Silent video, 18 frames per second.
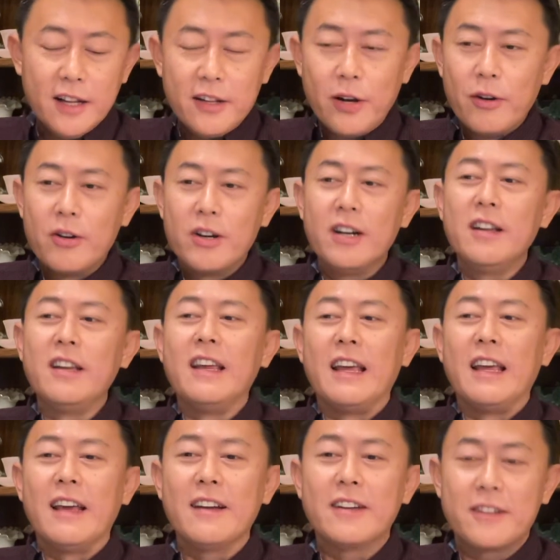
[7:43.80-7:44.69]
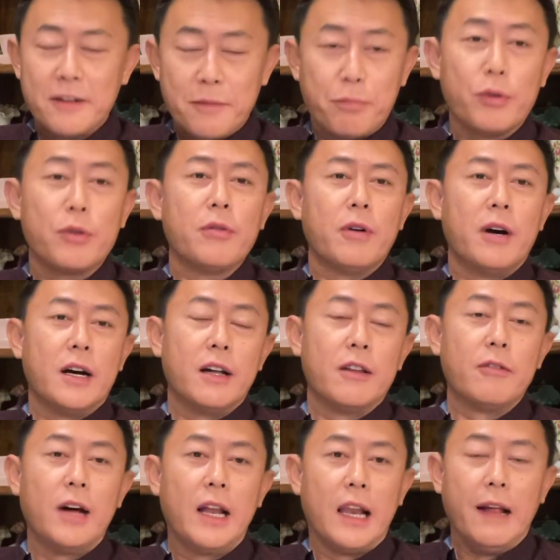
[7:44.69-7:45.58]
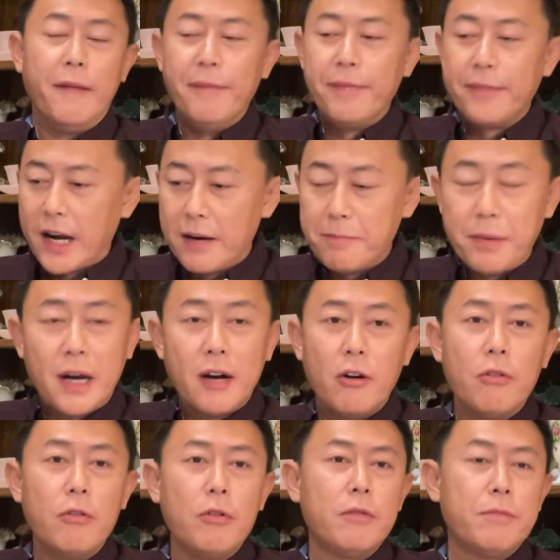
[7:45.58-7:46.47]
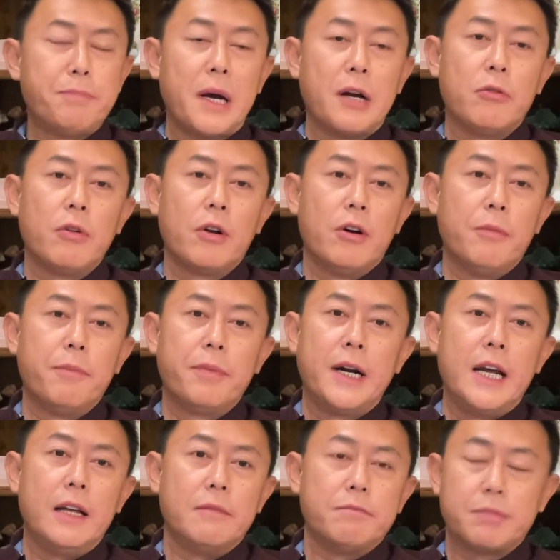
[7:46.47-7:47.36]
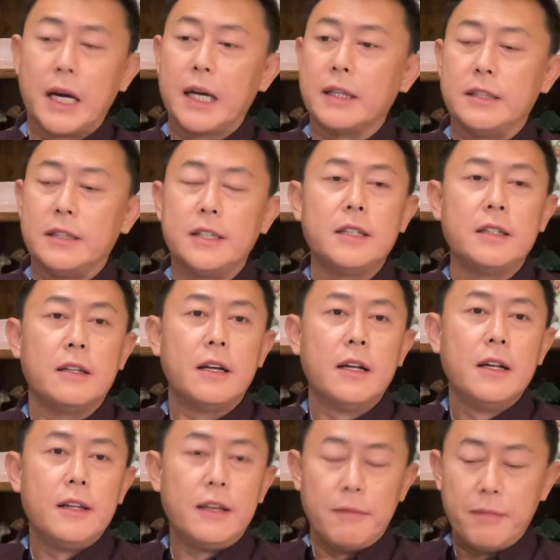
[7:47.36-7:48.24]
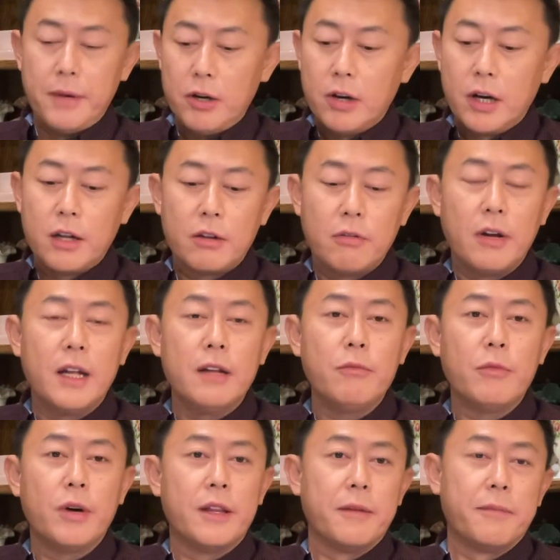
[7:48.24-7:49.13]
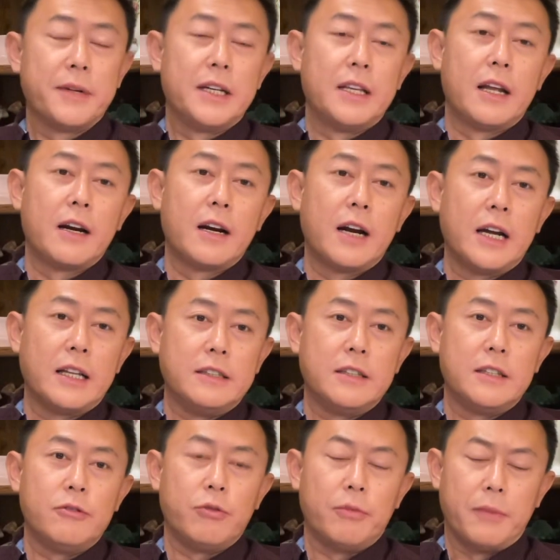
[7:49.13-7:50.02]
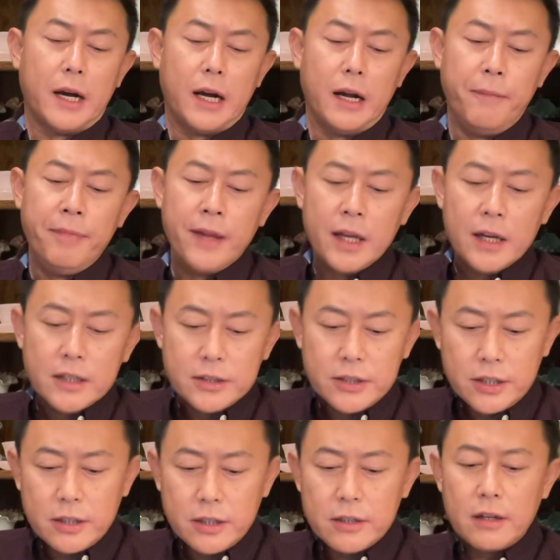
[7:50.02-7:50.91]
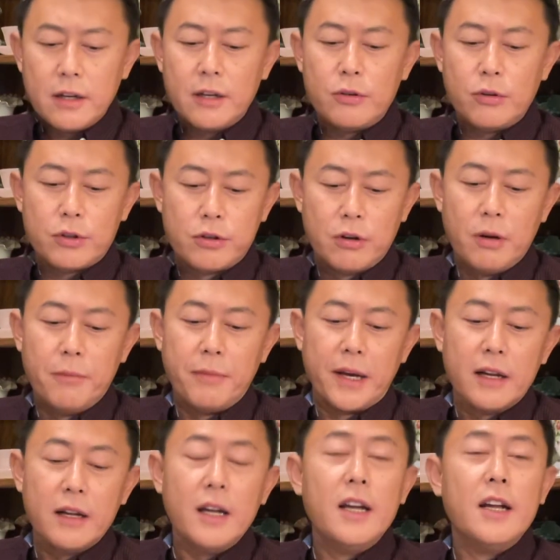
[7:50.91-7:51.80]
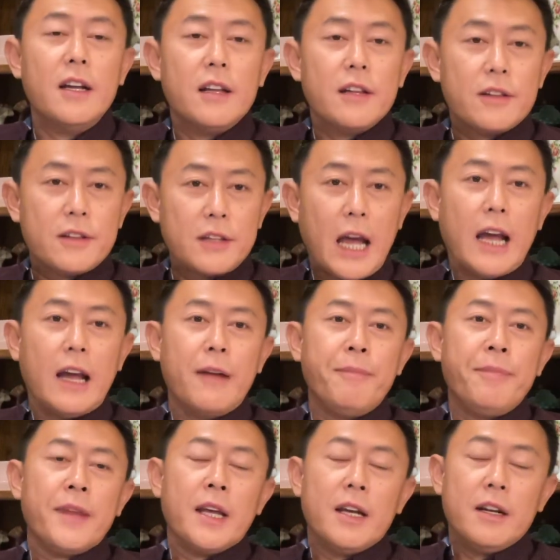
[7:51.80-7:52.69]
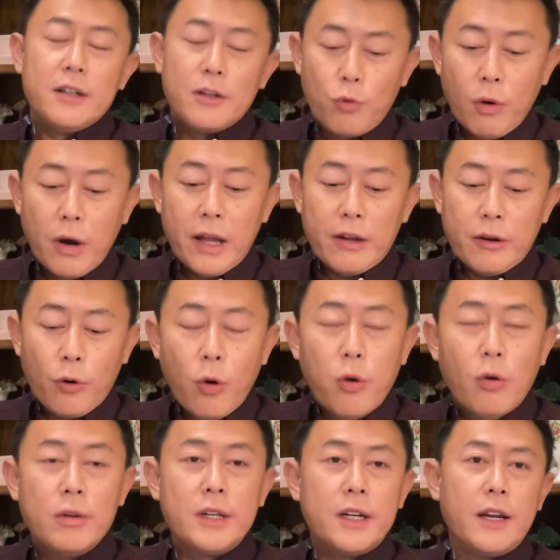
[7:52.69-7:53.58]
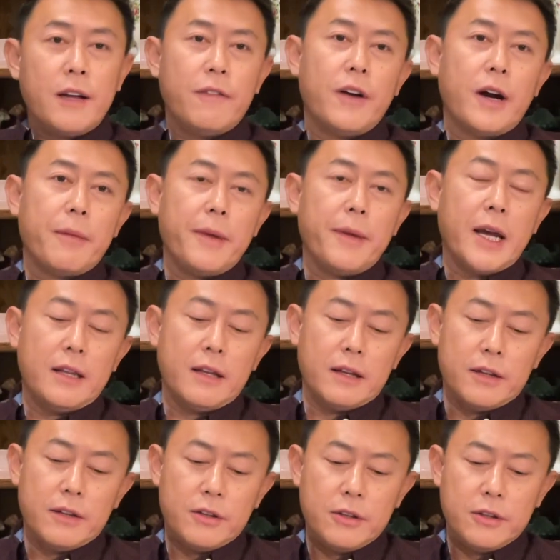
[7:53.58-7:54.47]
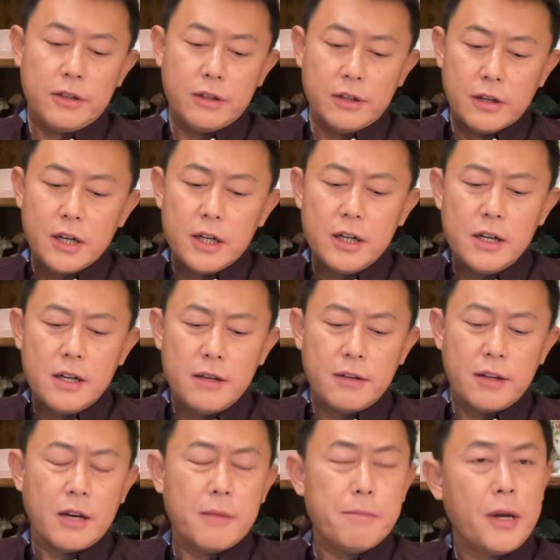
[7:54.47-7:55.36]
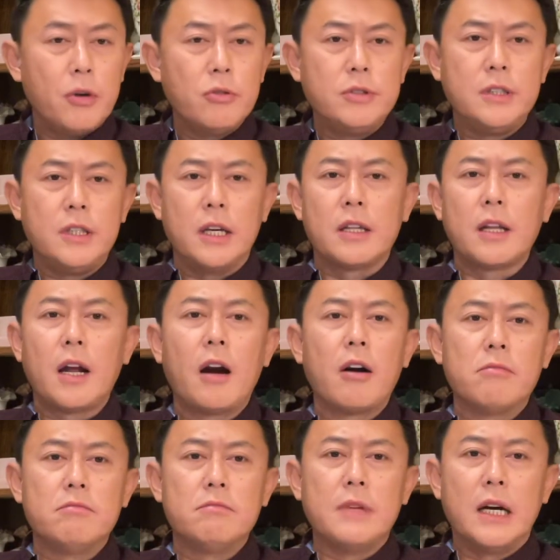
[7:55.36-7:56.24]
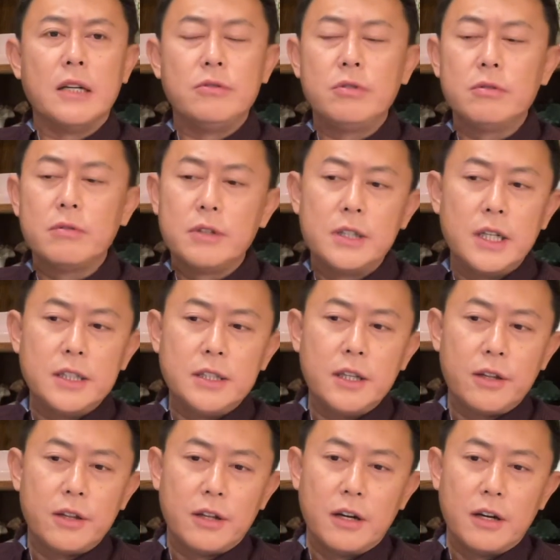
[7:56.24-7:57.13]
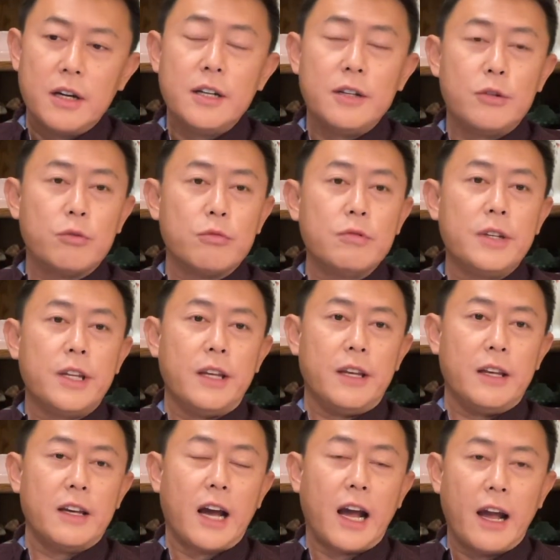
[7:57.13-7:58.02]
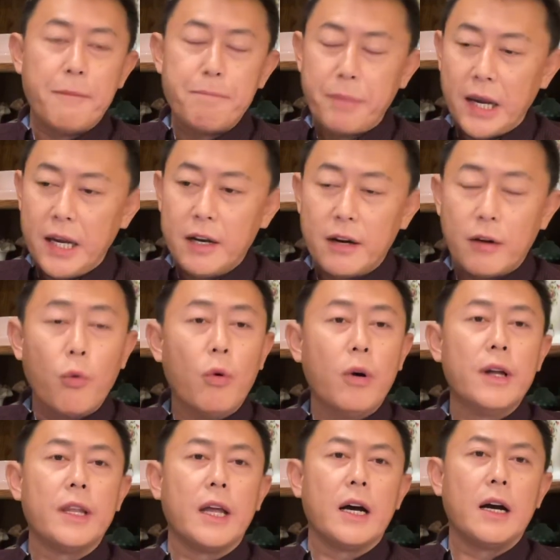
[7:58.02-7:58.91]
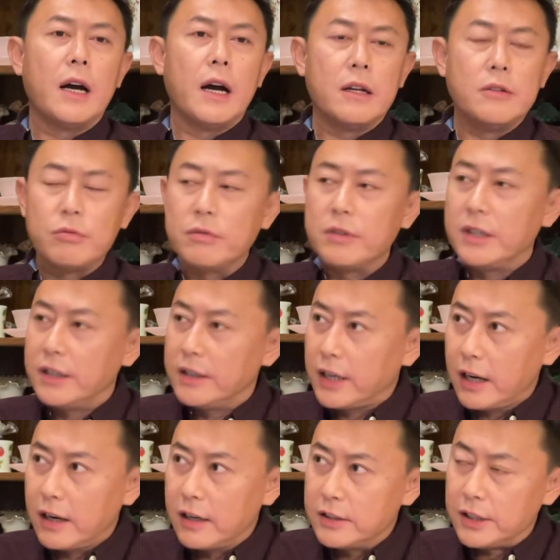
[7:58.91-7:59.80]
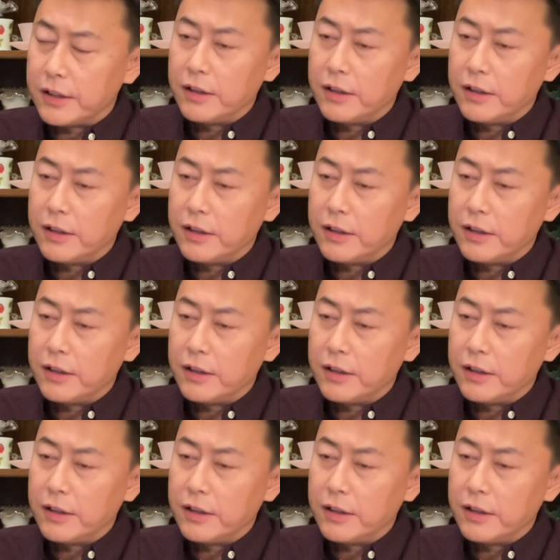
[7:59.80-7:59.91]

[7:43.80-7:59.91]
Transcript: 就是你是不做核酸了，但是办公办公楼不认，不让你进。你没有核酸，我怎么能让你进去吗？其实呢，就说明在。管控的这方面呢，责任他没有解套啊，就是这些责任主体还背着锅呢啊，就是你这个写